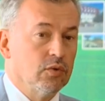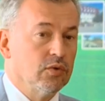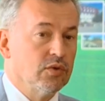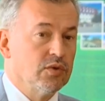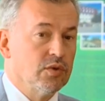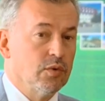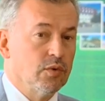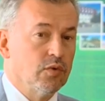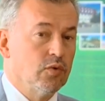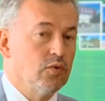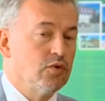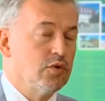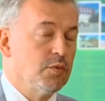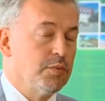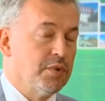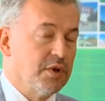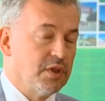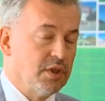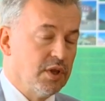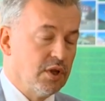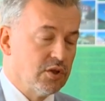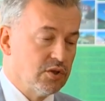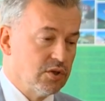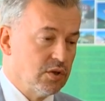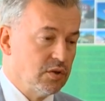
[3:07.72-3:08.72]
сегодня уже
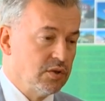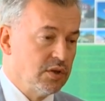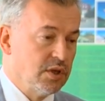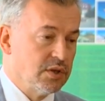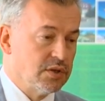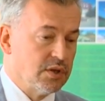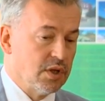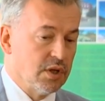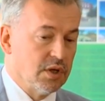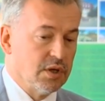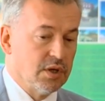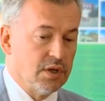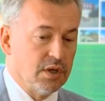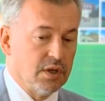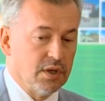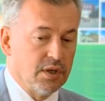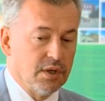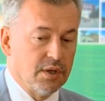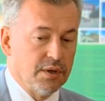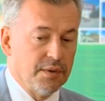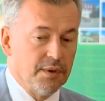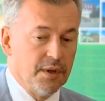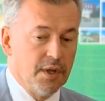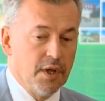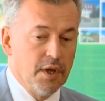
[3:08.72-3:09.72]
предложил
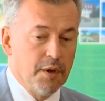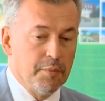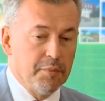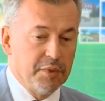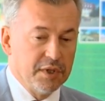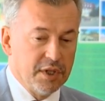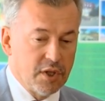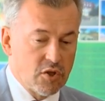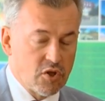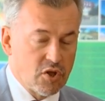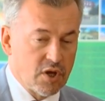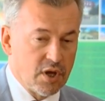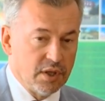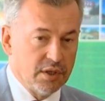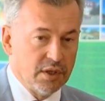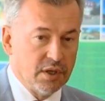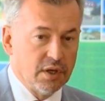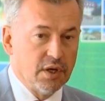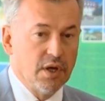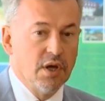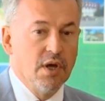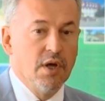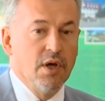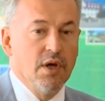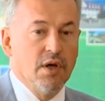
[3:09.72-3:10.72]
несколько площадок.
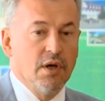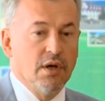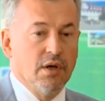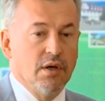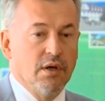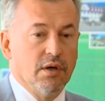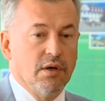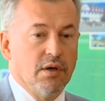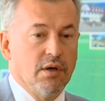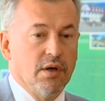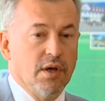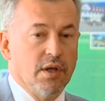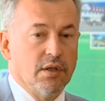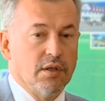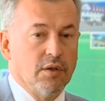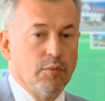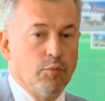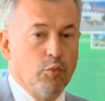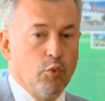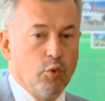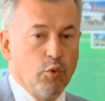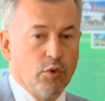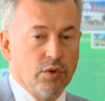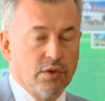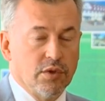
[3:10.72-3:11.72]
Э, это
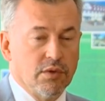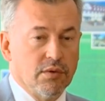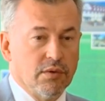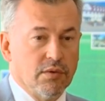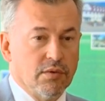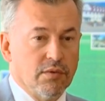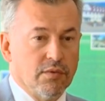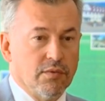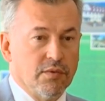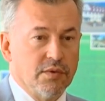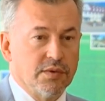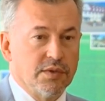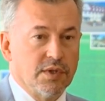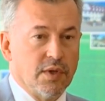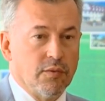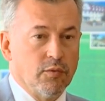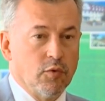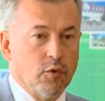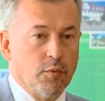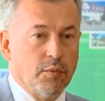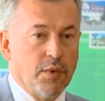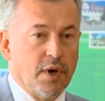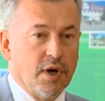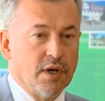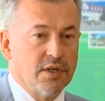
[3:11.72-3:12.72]
будет в
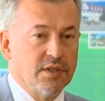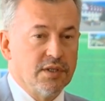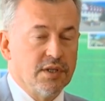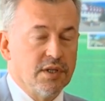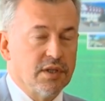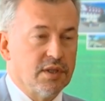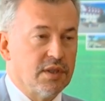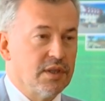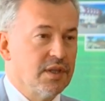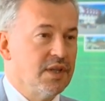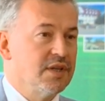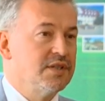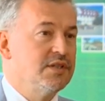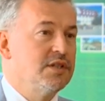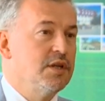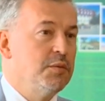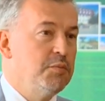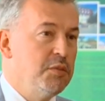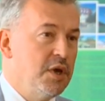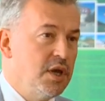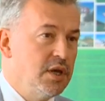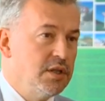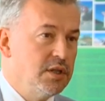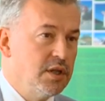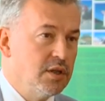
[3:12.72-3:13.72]
основном акцент на
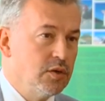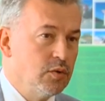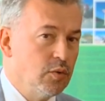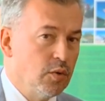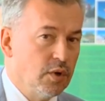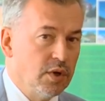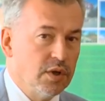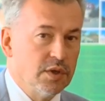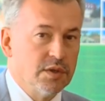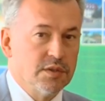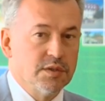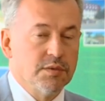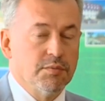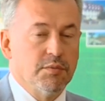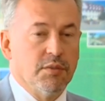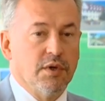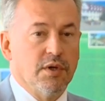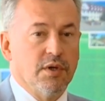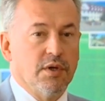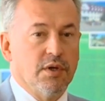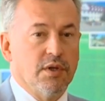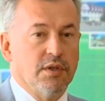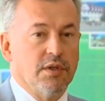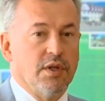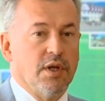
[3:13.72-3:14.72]
семейный туризм,
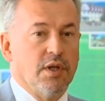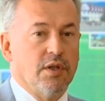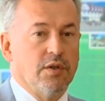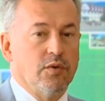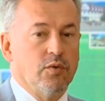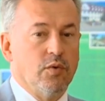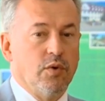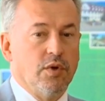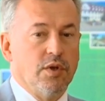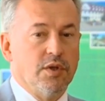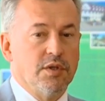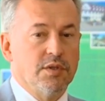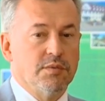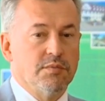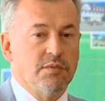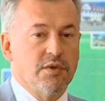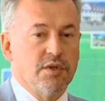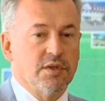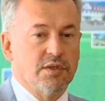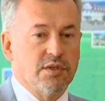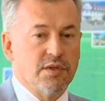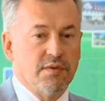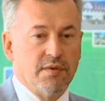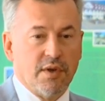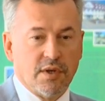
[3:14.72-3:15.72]
на туризм,
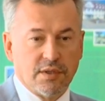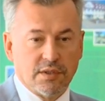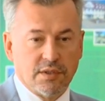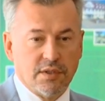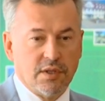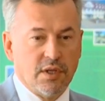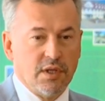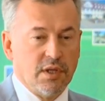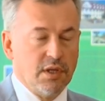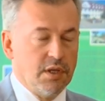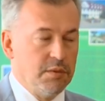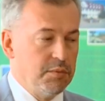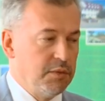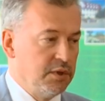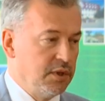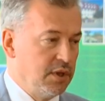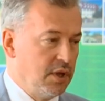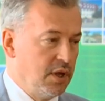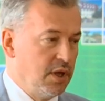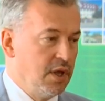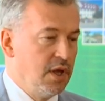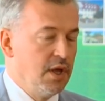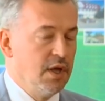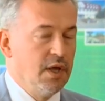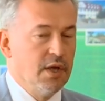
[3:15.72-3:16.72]
связанный именно
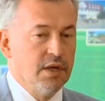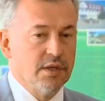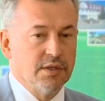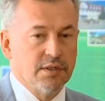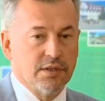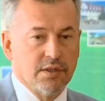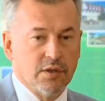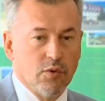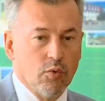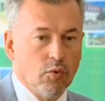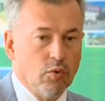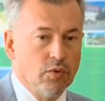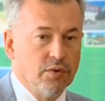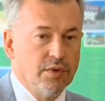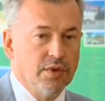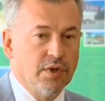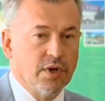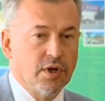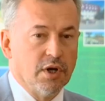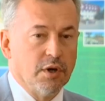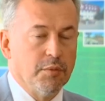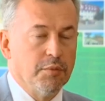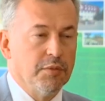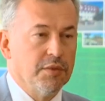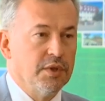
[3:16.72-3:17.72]
с
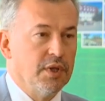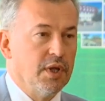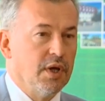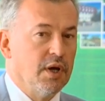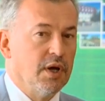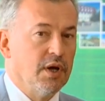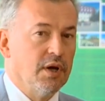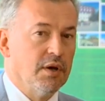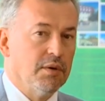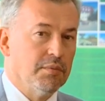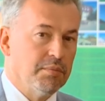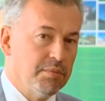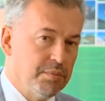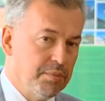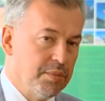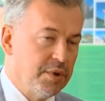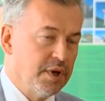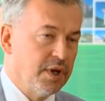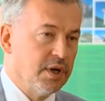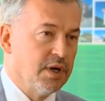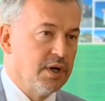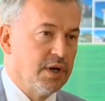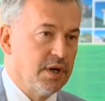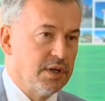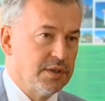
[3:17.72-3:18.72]
отдыхом на
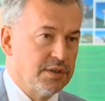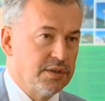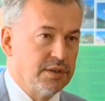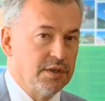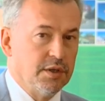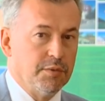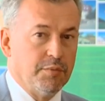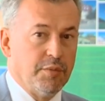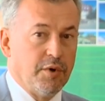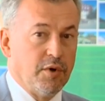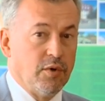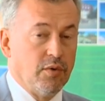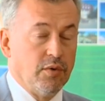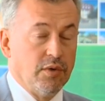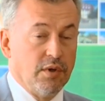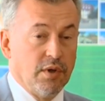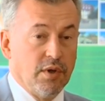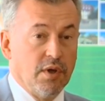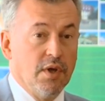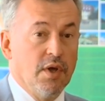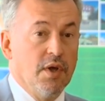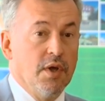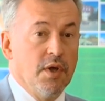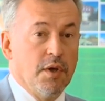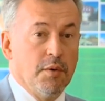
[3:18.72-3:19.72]
прекрасной природе.
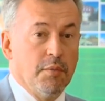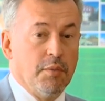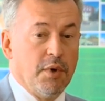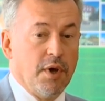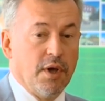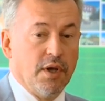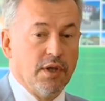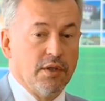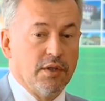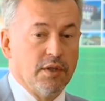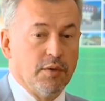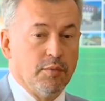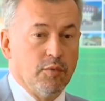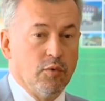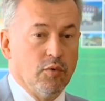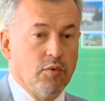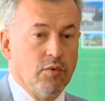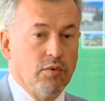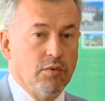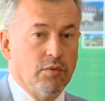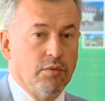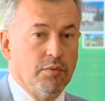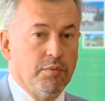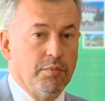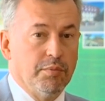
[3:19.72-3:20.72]

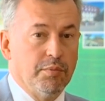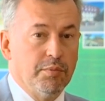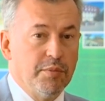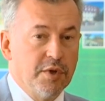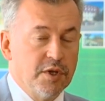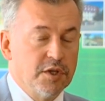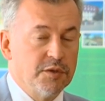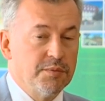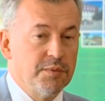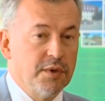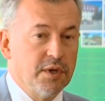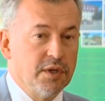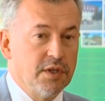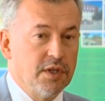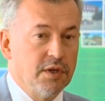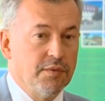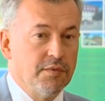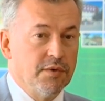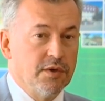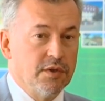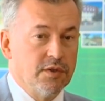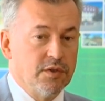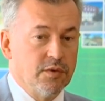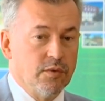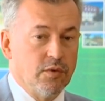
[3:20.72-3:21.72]
Поэтому
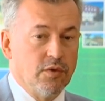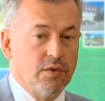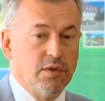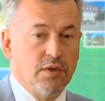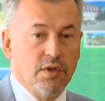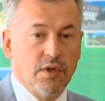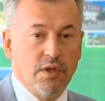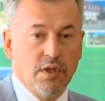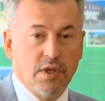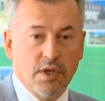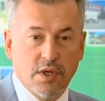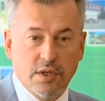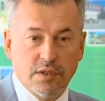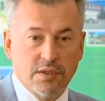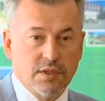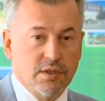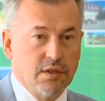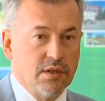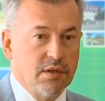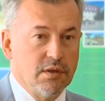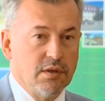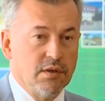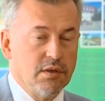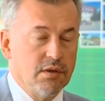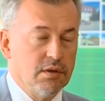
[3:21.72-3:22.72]
перспективы сегодня есть,
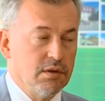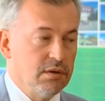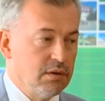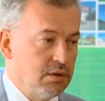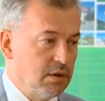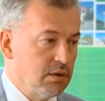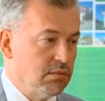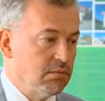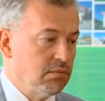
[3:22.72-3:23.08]
и